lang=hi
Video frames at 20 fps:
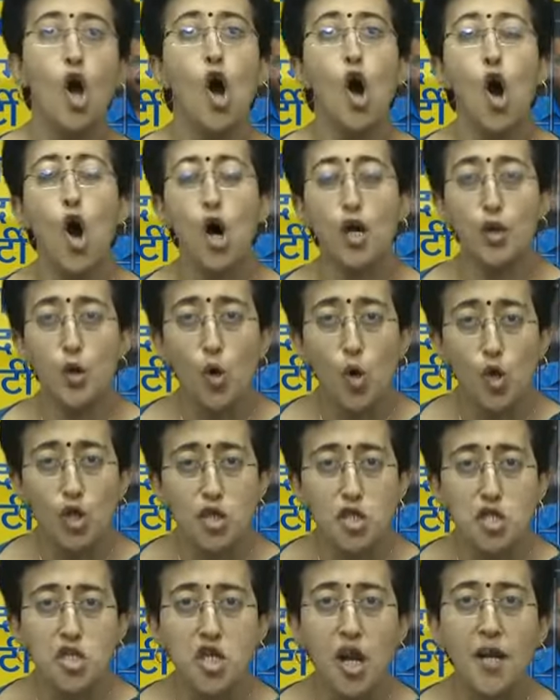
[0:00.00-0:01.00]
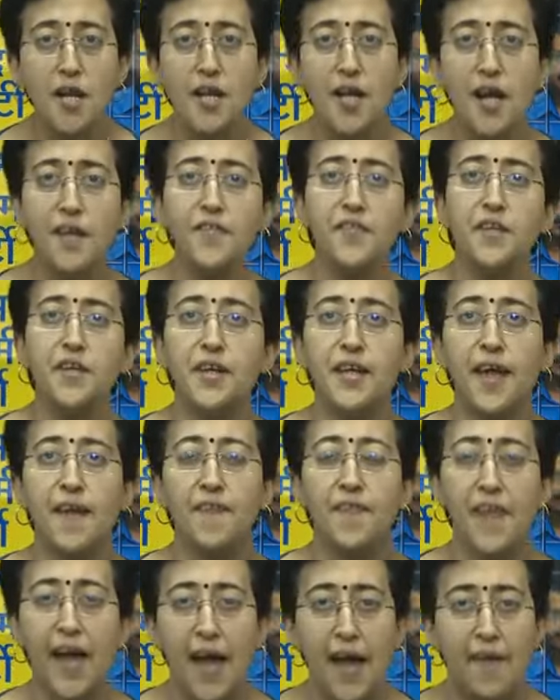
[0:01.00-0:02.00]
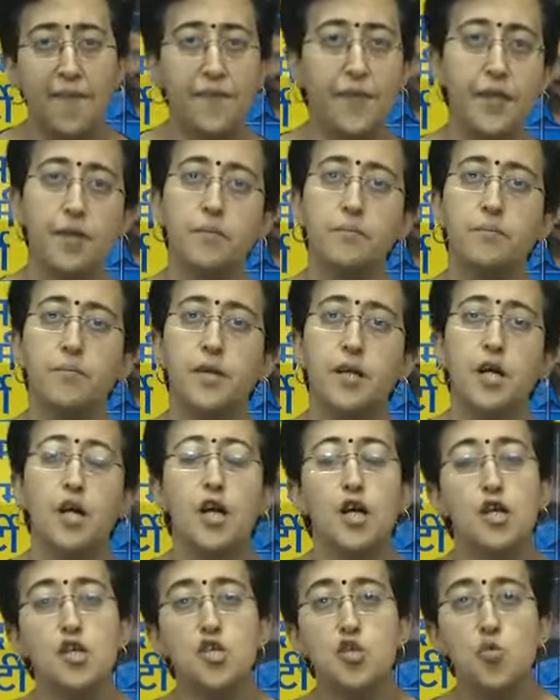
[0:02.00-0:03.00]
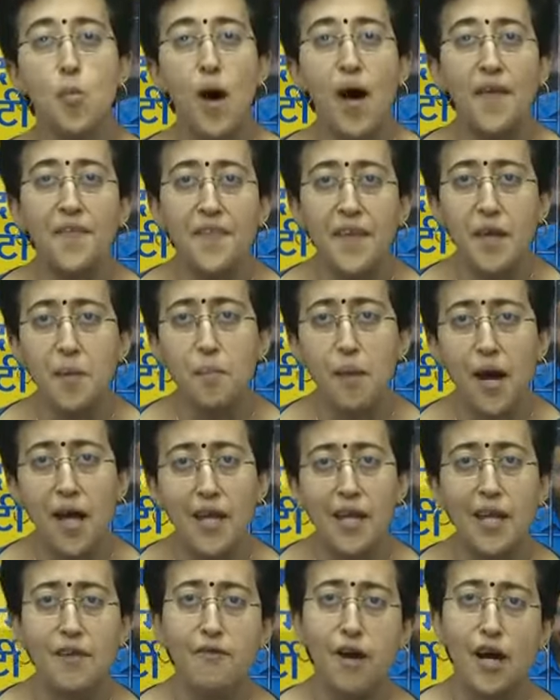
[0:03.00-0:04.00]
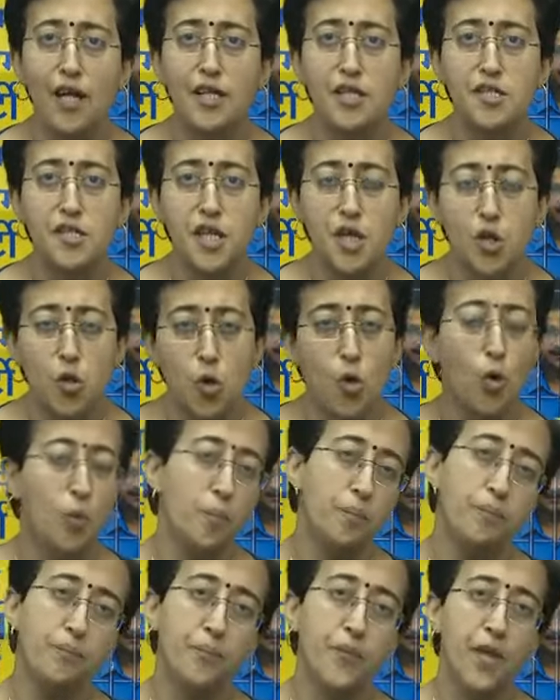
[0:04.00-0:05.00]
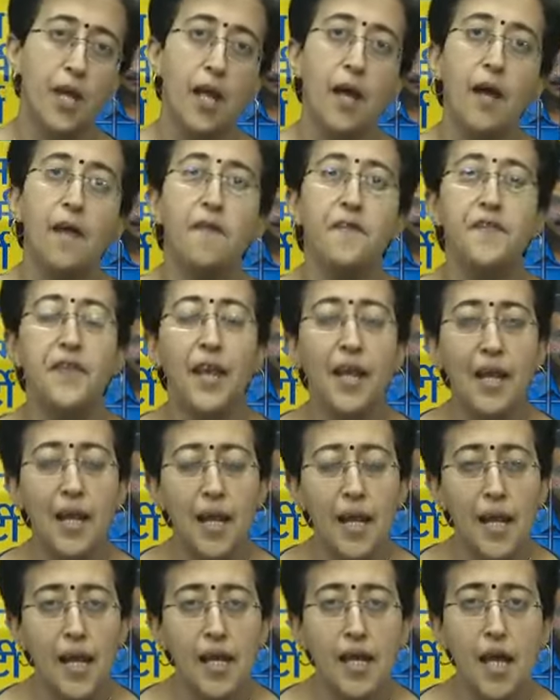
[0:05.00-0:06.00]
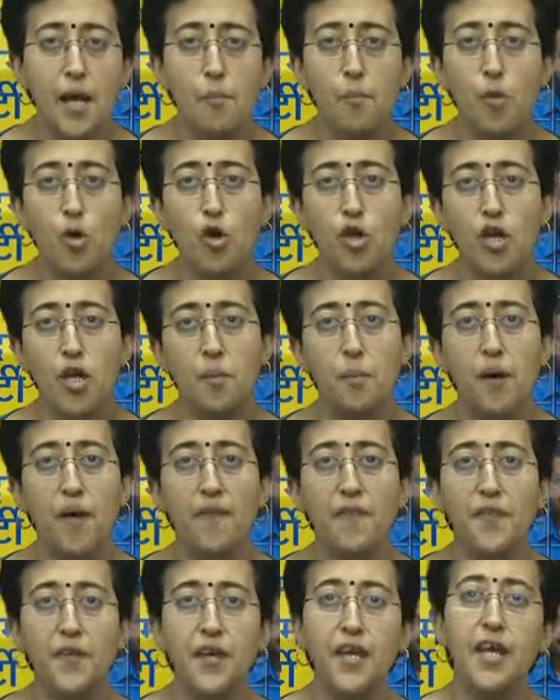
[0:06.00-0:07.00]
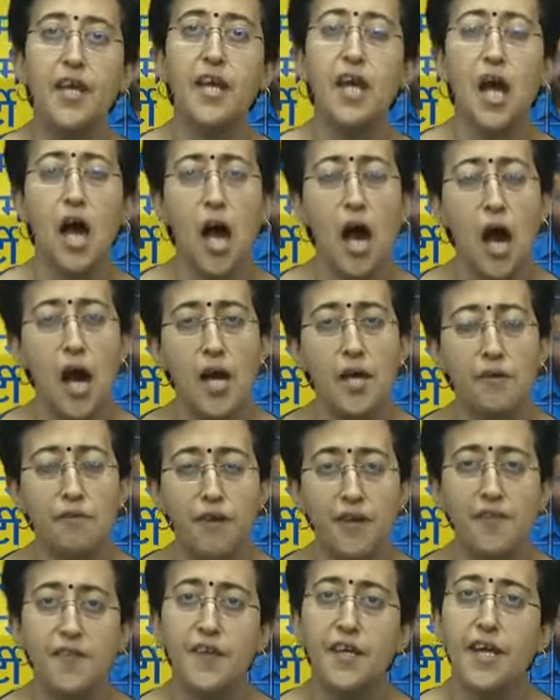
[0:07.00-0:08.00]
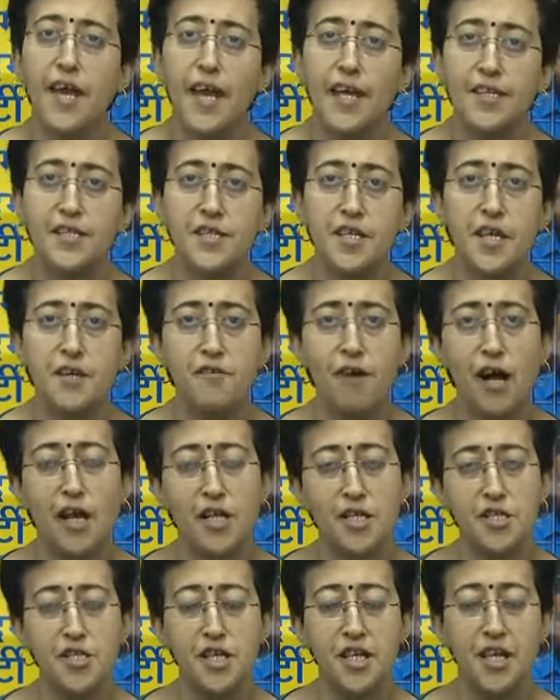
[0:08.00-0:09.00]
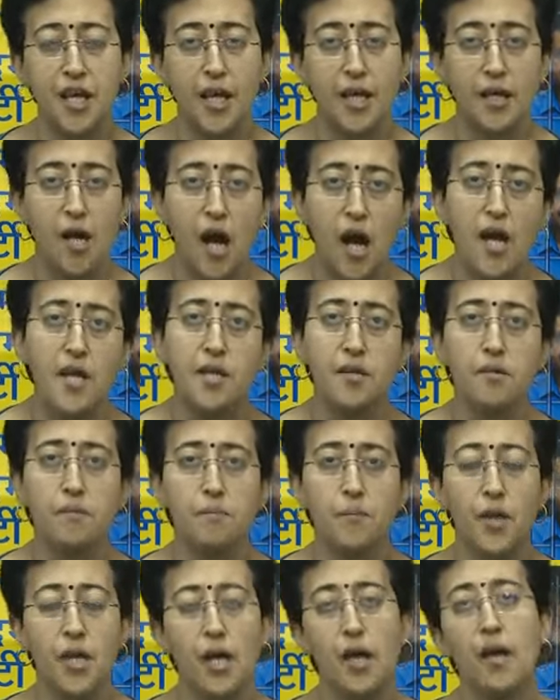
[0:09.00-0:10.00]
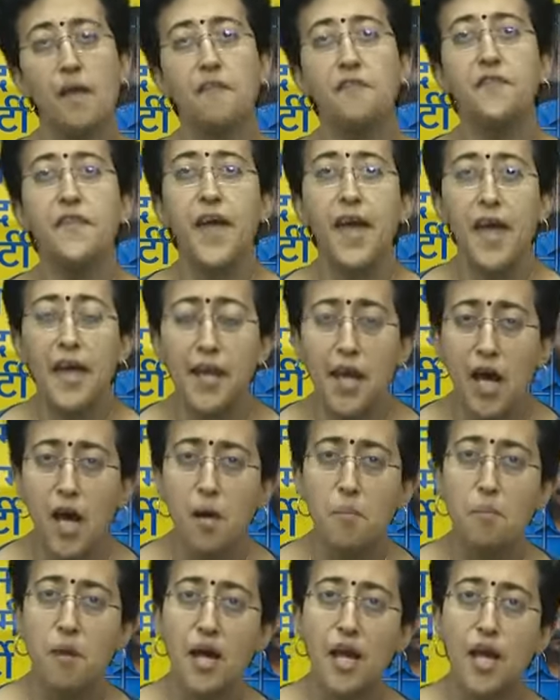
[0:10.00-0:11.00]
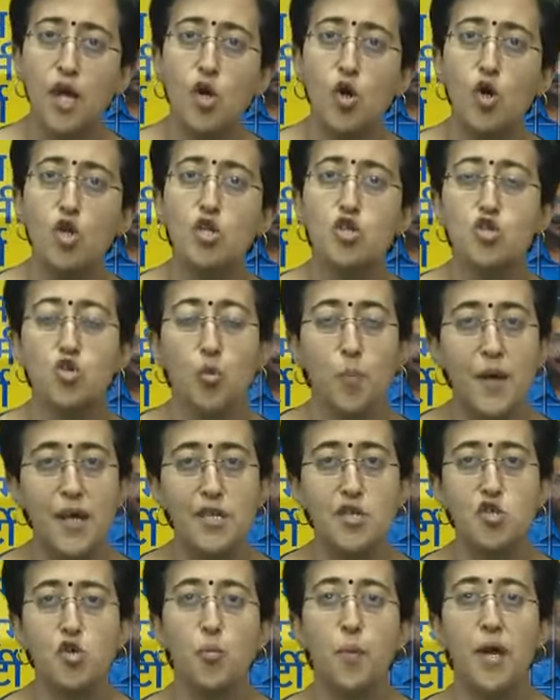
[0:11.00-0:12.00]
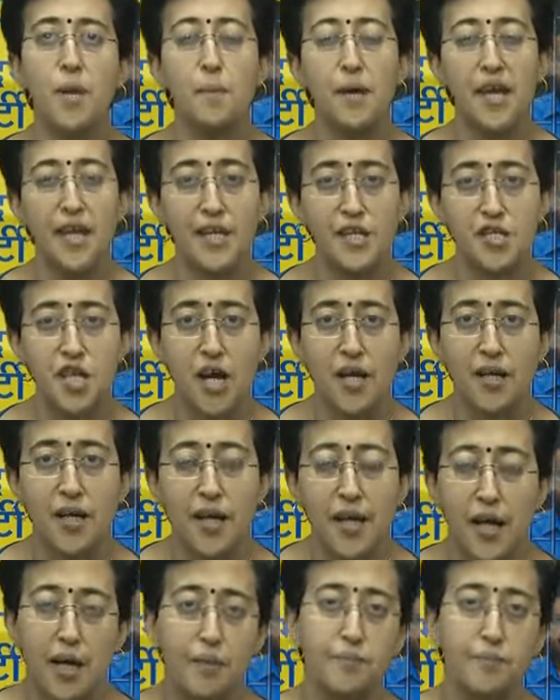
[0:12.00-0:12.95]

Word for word: और उस षड्यंत्र के तहत स्वाति मालीवाल जी को दिल्ली के मुख्यमंत्री अरविंद केजरीवाल जी के घर 13 मई को सुबह सुबह भेजा गया